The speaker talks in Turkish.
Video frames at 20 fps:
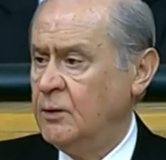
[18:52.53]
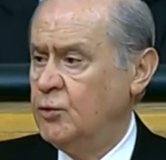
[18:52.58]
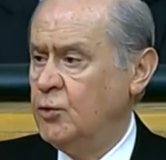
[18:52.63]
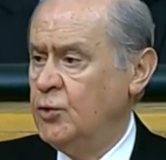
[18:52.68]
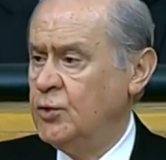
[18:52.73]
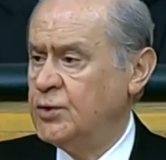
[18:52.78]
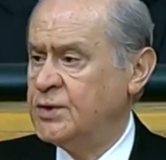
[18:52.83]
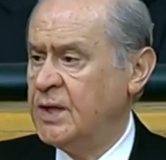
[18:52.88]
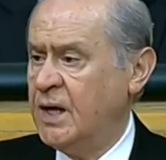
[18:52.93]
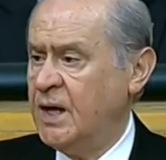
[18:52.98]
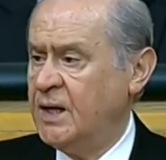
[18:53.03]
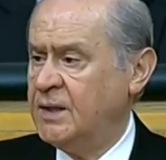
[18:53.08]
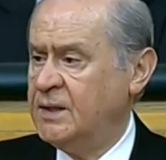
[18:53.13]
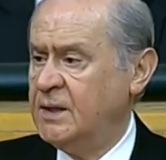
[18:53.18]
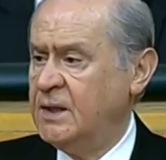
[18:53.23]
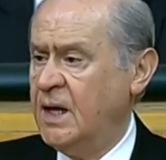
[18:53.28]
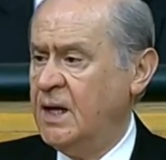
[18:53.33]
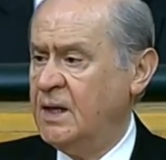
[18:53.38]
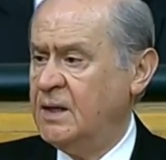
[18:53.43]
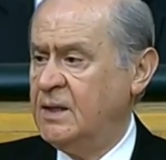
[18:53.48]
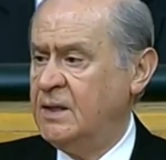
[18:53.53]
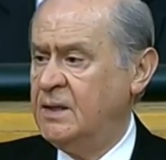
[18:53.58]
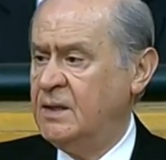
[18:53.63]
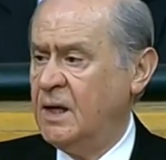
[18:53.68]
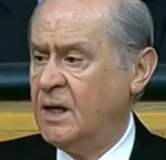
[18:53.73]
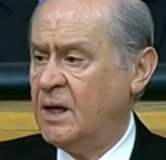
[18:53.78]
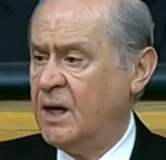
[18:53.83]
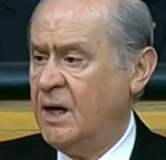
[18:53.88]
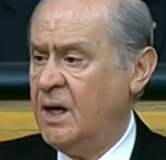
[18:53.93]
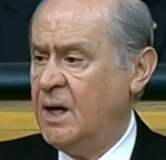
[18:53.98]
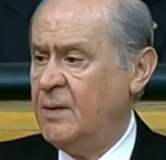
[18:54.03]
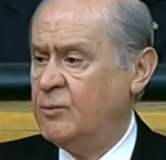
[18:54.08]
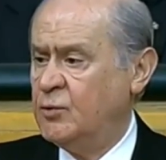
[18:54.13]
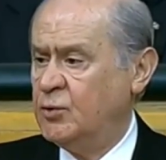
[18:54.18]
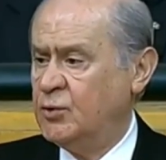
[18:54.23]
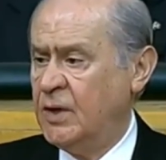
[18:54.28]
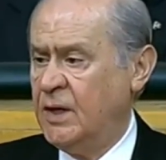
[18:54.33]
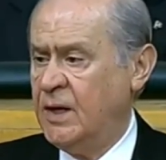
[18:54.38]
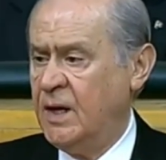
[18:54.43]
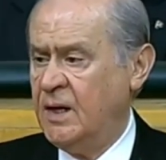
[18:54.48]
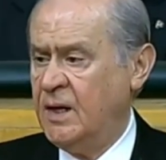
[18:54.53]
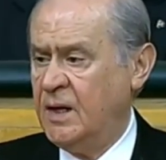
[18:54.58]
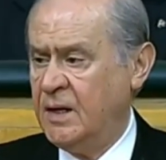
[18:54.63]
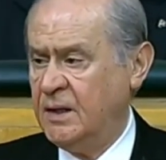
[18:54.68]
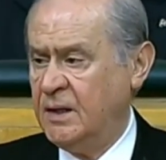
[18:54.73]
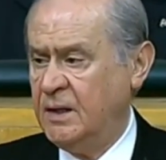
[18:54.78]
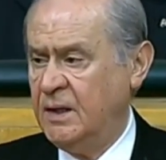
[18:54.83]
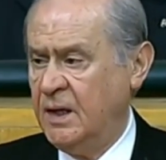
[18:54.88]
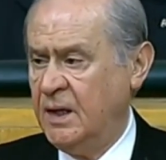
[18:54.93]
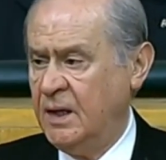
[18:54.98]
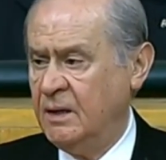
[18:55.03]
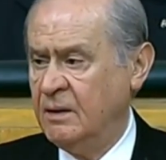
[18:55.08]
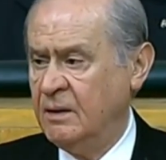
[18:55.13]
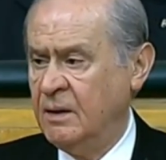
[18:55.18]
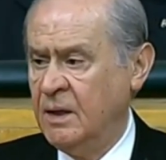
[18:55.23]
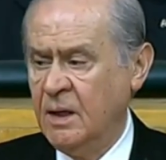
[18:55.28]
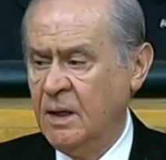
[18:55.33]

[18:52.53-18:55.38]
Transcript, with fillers: Günü saati geldiğinde kalem tutan elleriyle